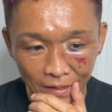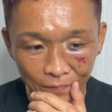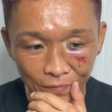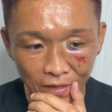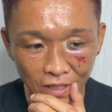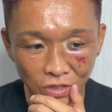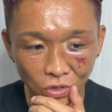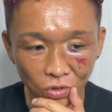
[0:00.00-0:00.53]

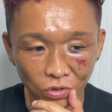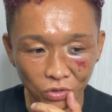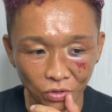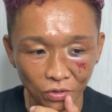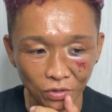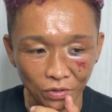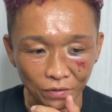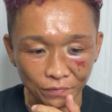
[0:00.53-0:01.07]
で、ちょっ
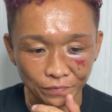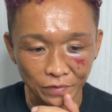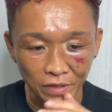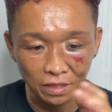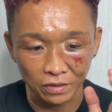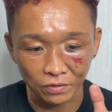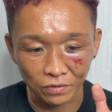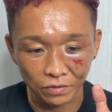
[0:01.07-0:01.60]
と、
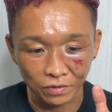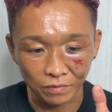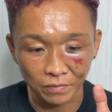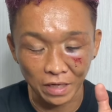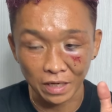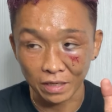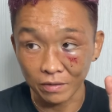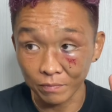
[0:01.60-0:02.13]
あの、
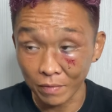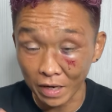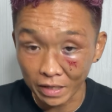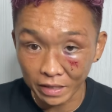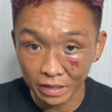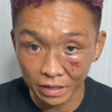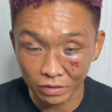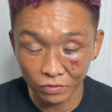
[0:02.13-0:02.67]
まあ、周
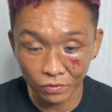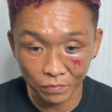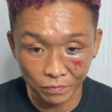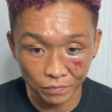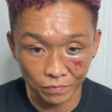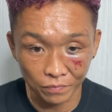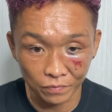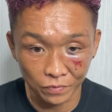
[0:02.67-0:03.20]
りからどう
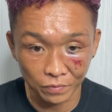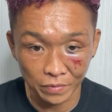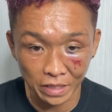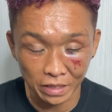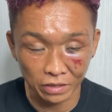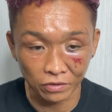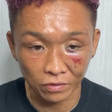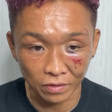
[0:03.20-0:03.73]
見え
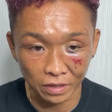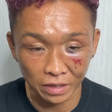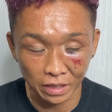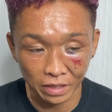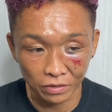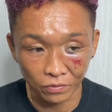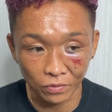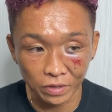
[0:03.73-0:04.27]
てるのかわかんない
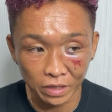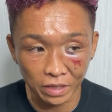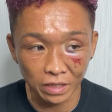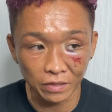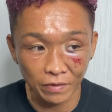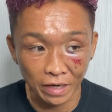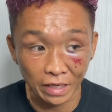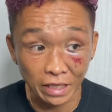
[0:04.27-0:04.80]
けど、俺的
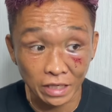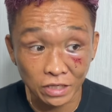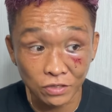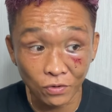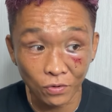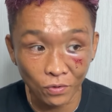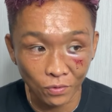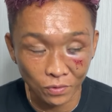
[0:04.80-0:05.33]
には行く
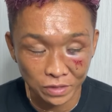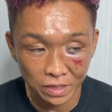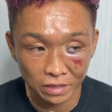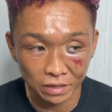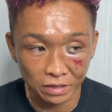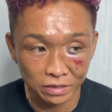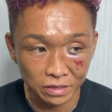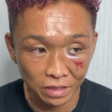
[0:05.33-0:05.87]
方を選
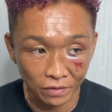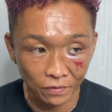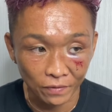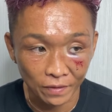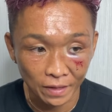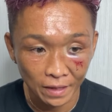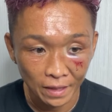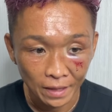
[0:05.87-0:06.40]
択したの。
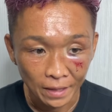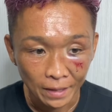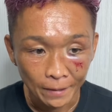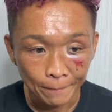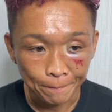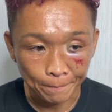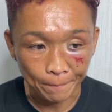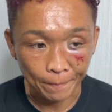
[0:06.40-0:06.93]

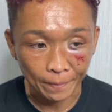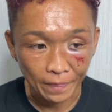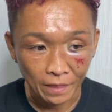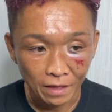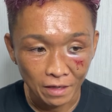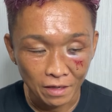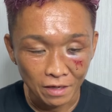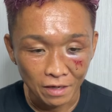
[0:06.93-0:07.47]
うん。
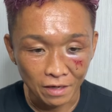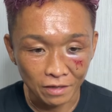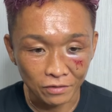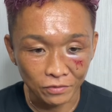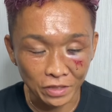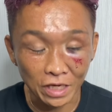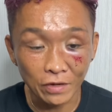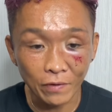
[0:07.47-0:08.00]
あ
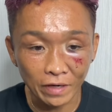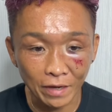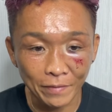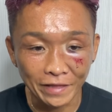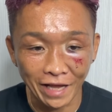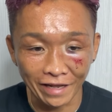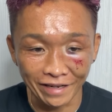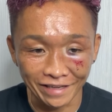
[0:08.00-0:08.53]
の、言い訳み
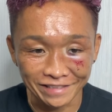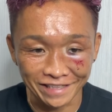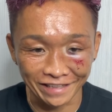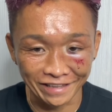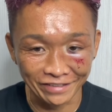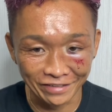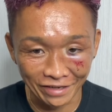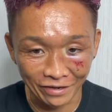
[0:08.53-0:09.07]
たいになっちゃっ
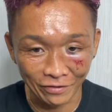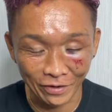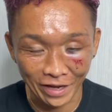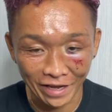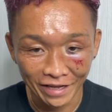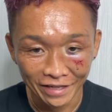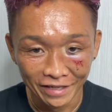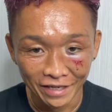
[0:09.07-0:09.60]
てるな、これ。
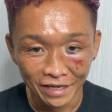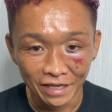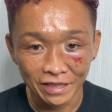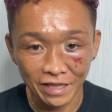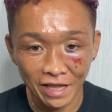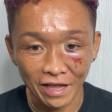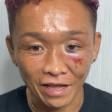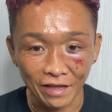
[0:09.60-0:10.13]

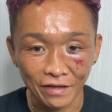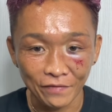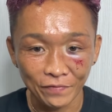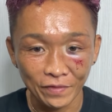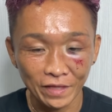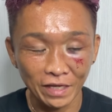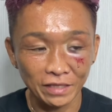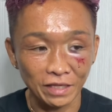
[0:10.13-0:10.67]
で、
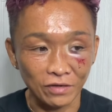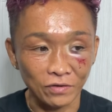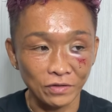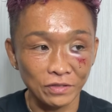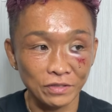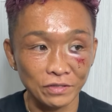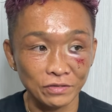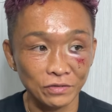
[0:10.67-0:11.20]
なんだろ
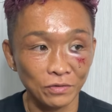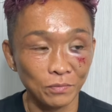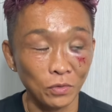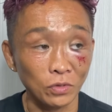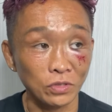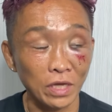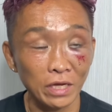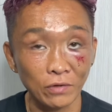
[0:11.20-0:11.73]
う、うんと、も
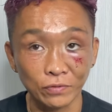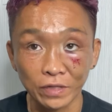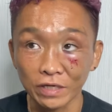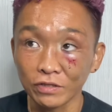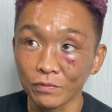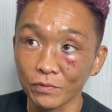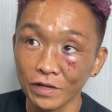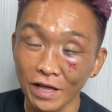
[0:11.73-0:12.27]
う最後二
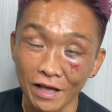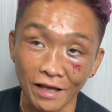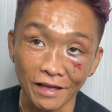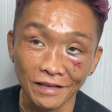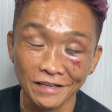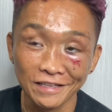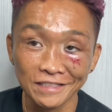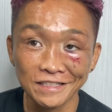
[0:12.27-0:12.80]
人ともね、
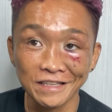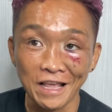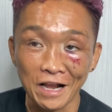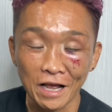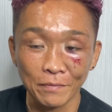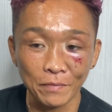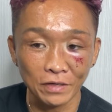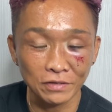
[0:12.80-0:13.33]
肘
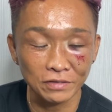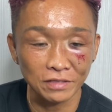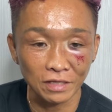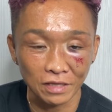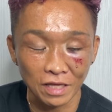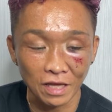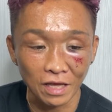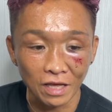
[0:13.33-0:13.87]
狙いまくって
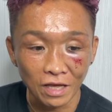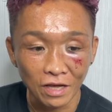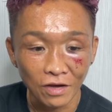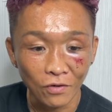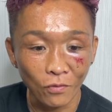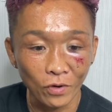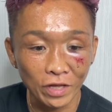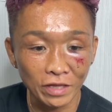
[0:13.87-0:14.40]
て、
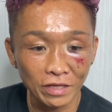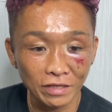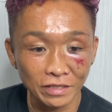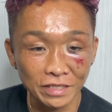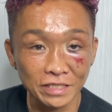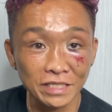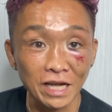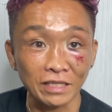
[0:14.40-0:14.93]
俺、
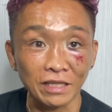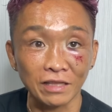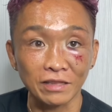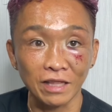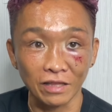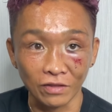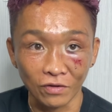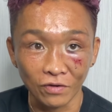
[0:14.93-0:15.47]
肘当たっ
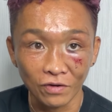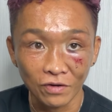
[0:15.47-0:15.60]
てんの。